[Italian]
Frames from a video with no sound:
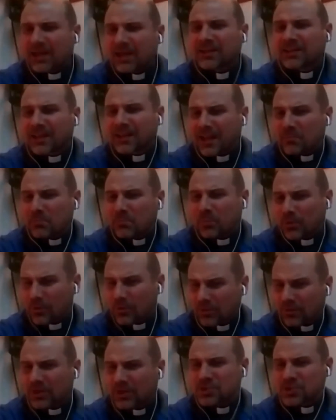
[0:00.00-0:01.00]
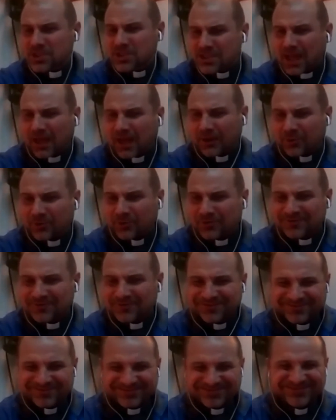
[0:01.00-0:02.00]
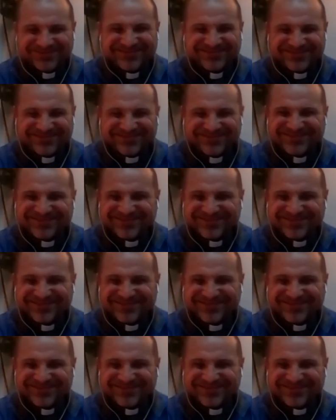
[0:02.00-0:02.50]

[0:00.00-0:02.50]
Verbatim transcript: il tempo necessario. E poi è che ho dopo